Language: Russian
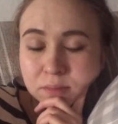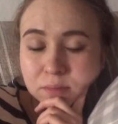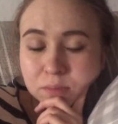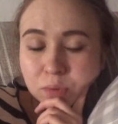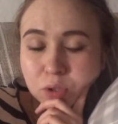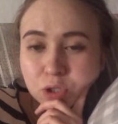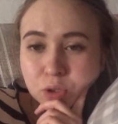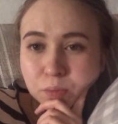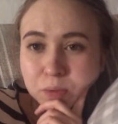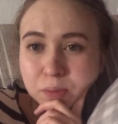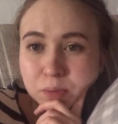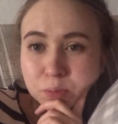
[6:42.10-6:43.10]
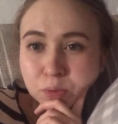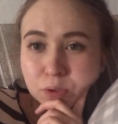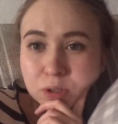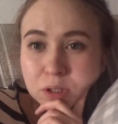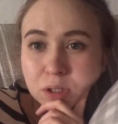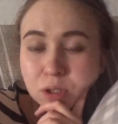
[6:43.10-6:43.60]
Больше у меня не будет
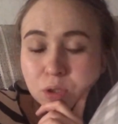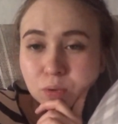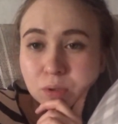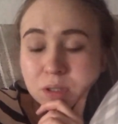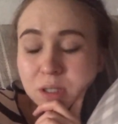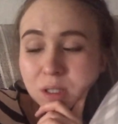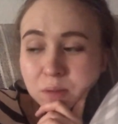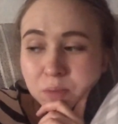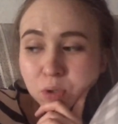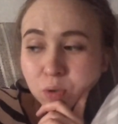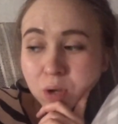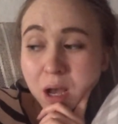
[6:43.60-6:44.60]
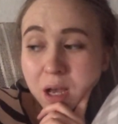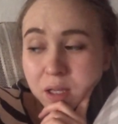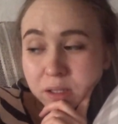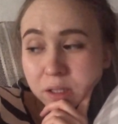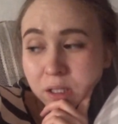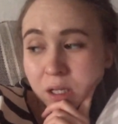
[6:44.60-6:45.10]
стирки. У нас Эмма гуляет.
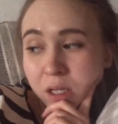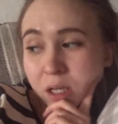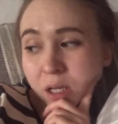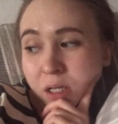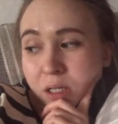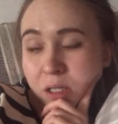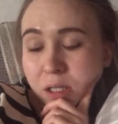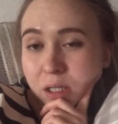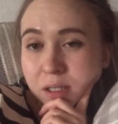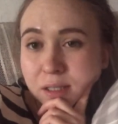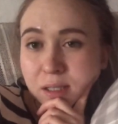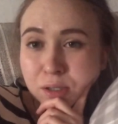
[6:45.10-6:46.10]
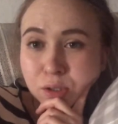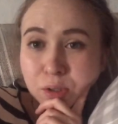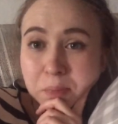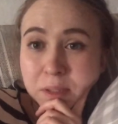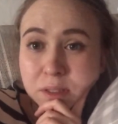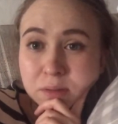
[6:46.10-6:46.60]
А, хотели ее
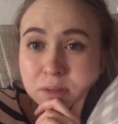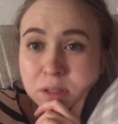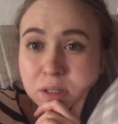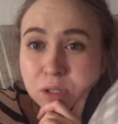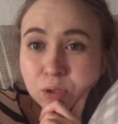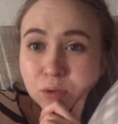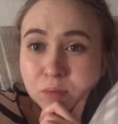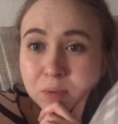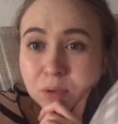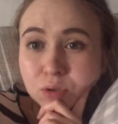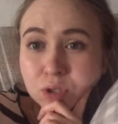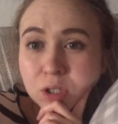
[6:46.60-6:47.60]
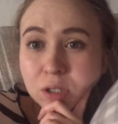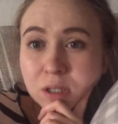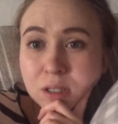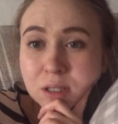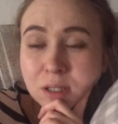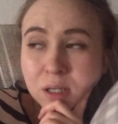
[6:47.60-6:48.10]
опять свести, но не
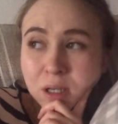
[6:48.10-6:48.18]
получилось.